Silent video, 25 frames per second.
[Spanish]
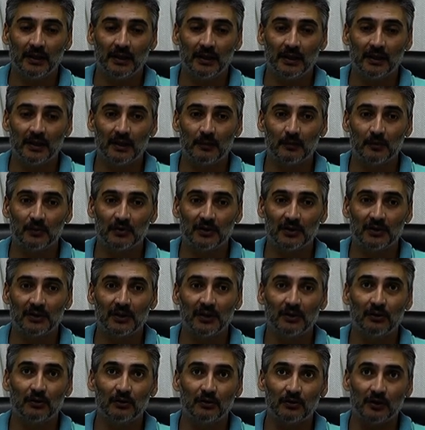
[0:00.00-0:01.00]
que estamos
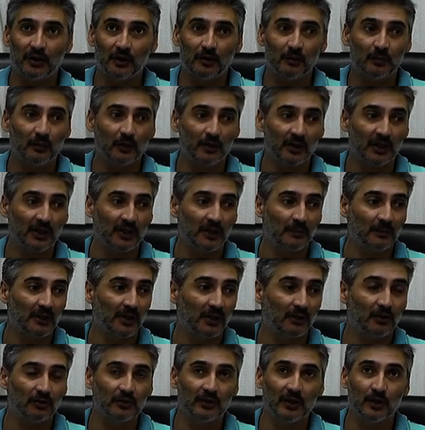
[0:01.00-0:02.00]
haciendo. Gonzalo podrá
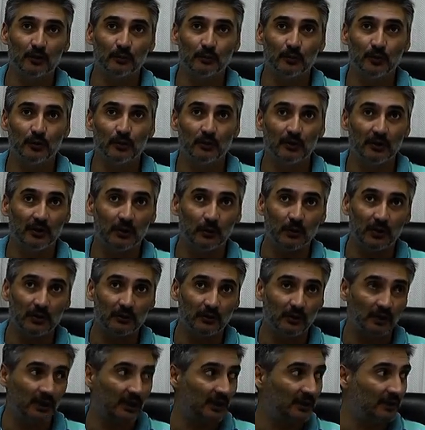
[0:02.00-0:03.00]
también contar un poco en
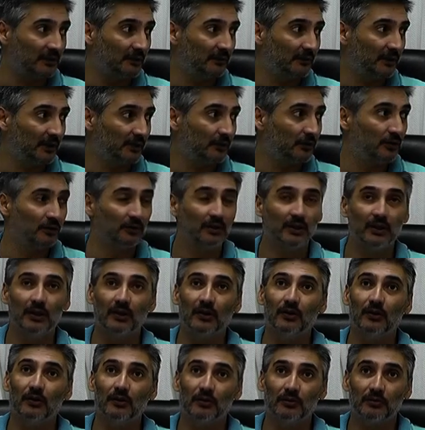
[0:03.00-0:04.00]
cuanto a la desinfección de
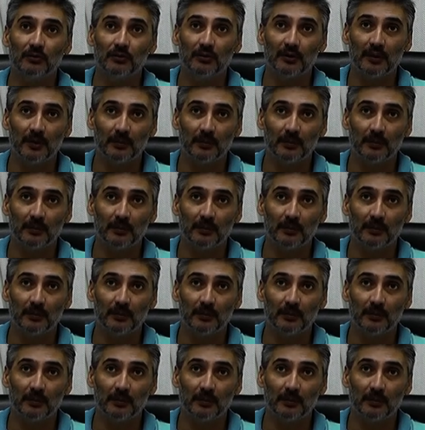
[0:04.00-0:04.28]
los